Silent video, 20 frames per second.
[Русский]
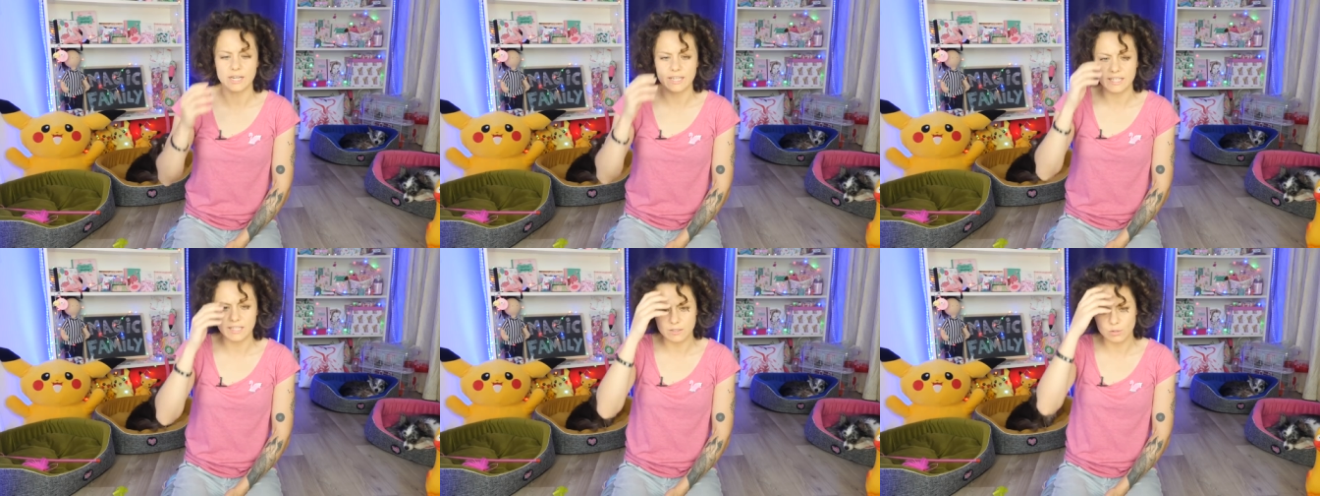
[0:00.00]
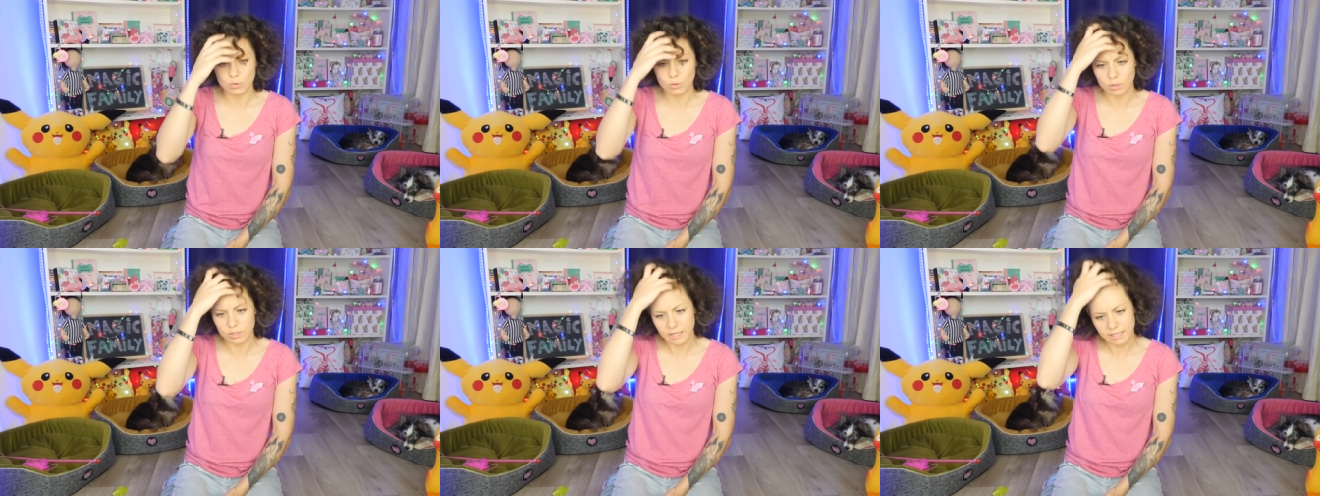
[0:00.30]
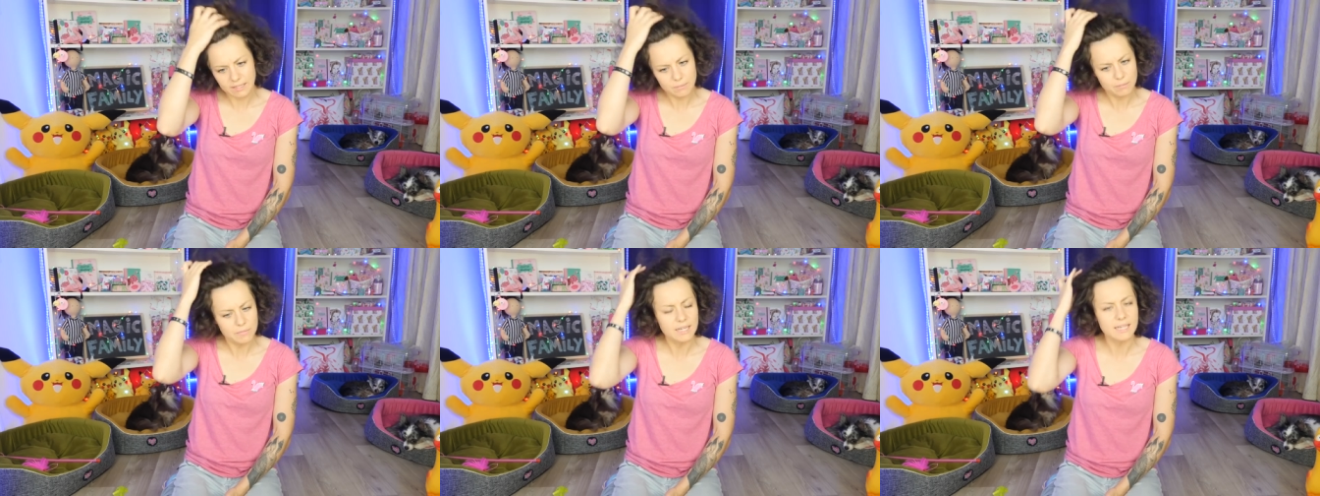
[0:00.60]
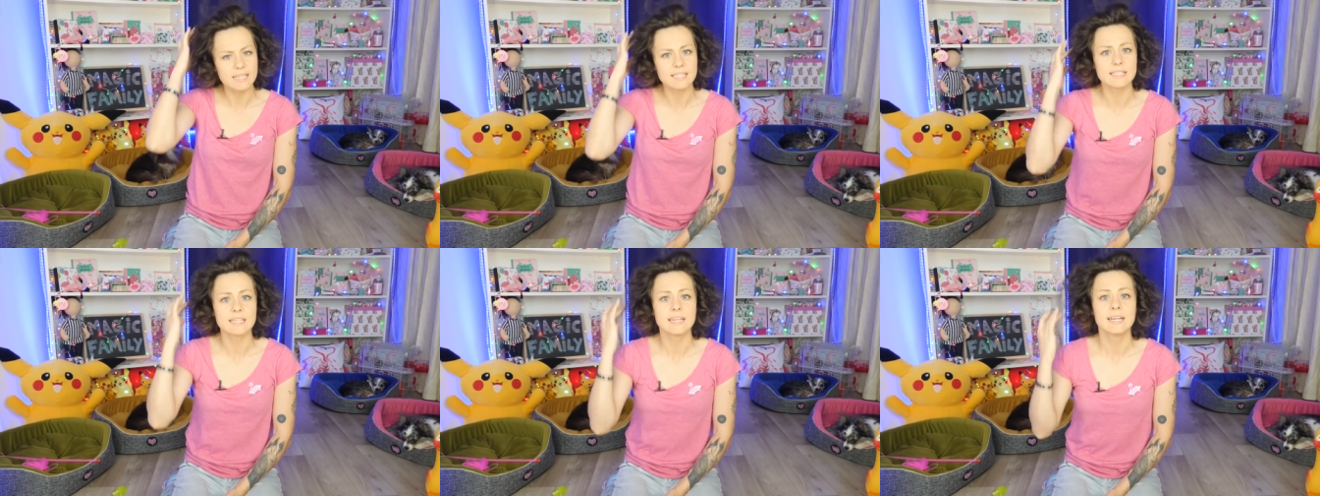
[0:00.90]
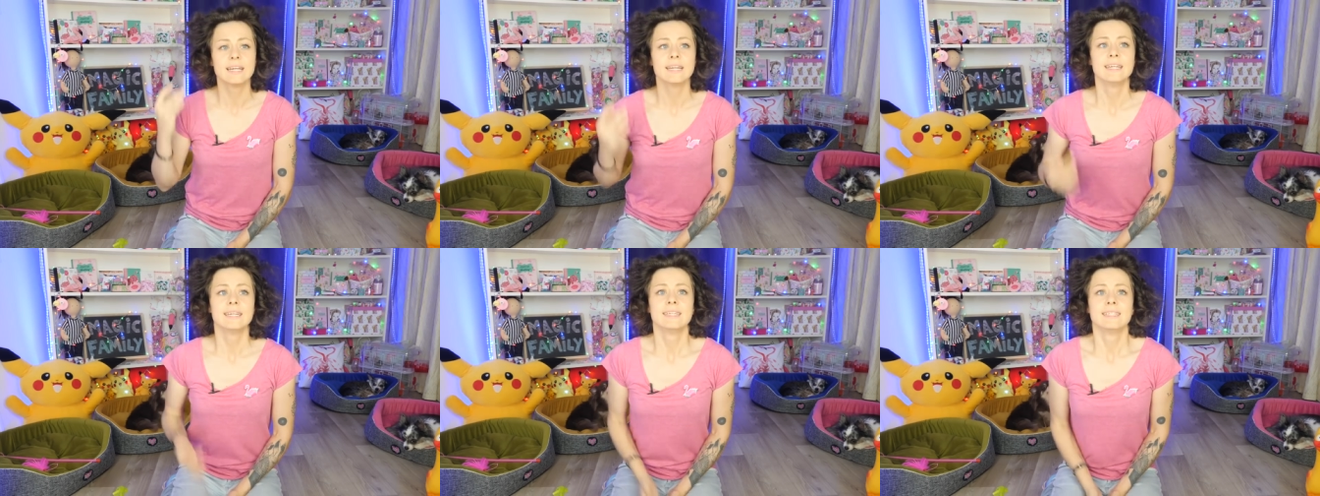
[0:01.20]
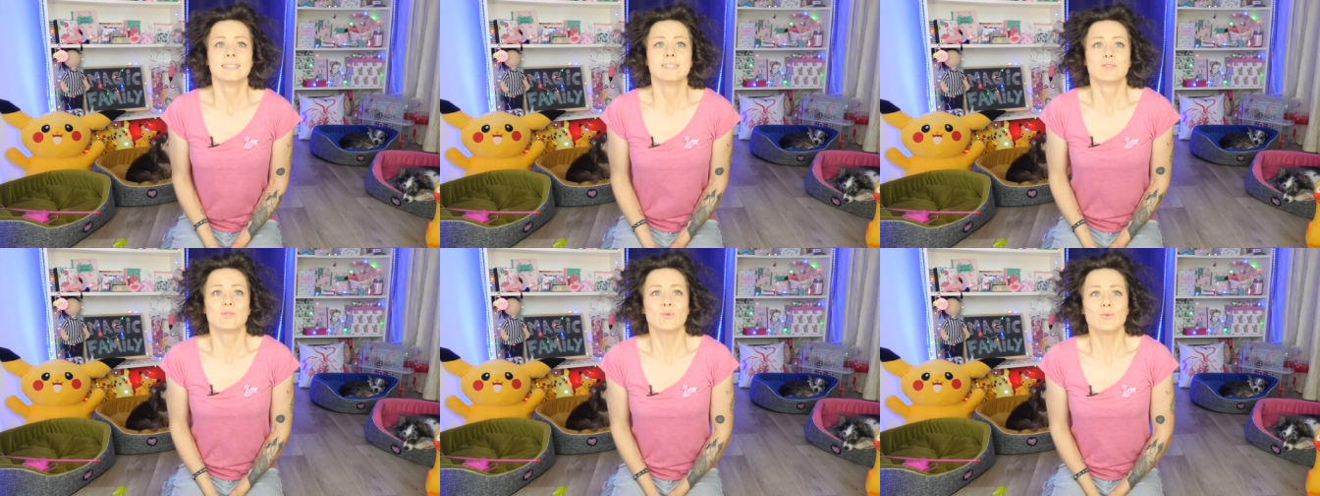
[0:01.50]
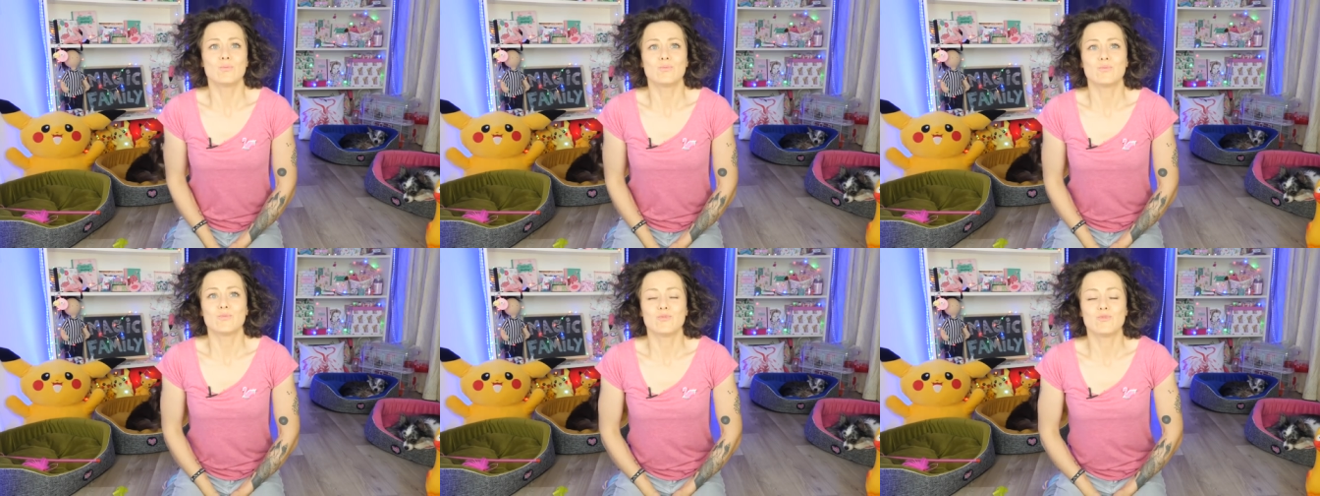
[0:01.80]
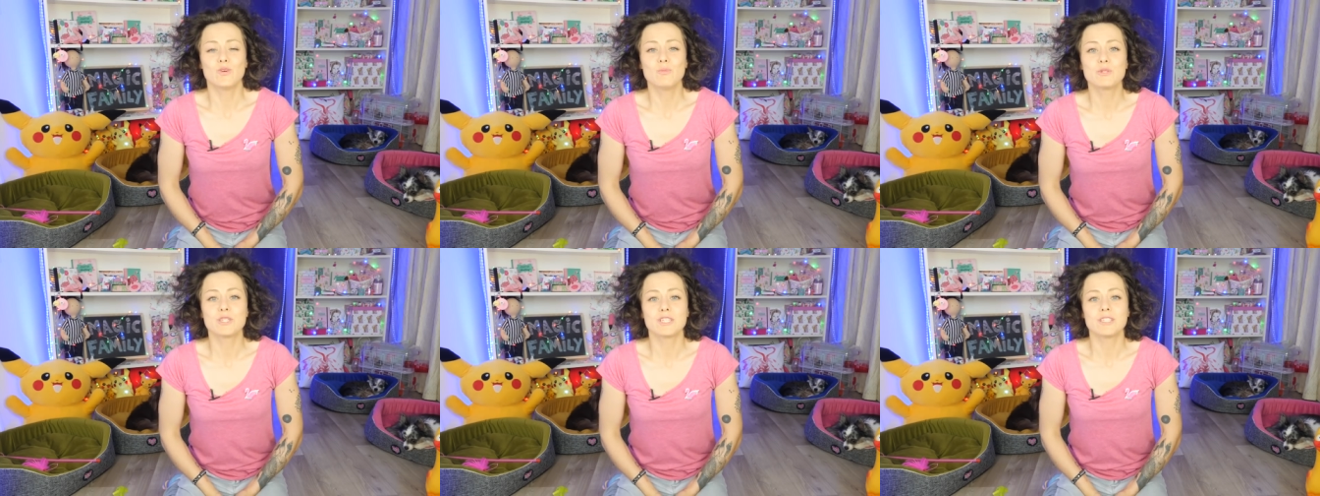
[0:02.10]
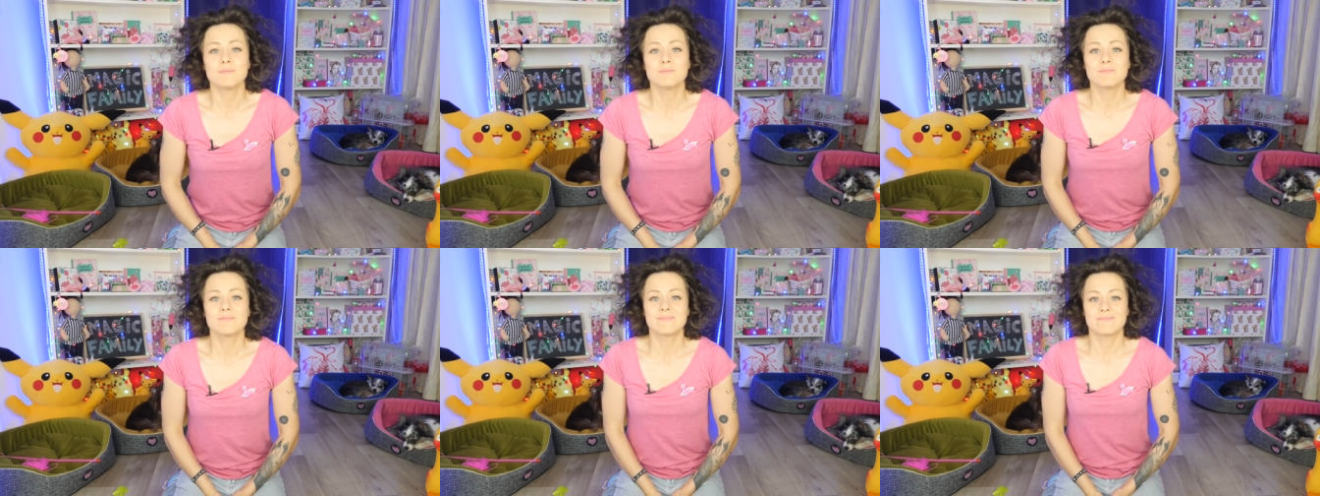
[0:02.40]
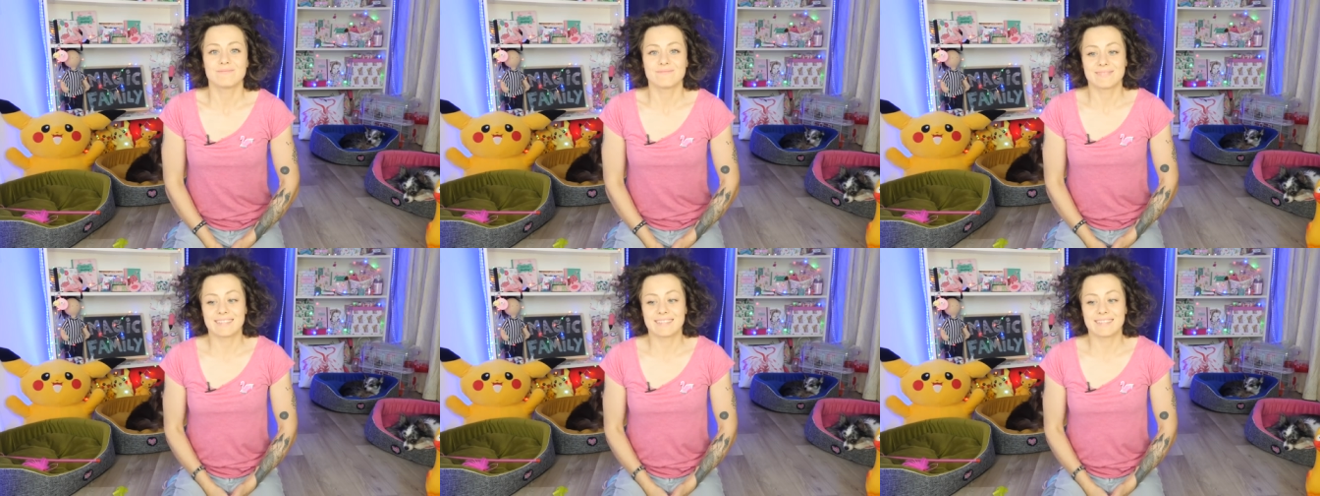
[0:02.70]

они долго не мылись. Ну, в общем,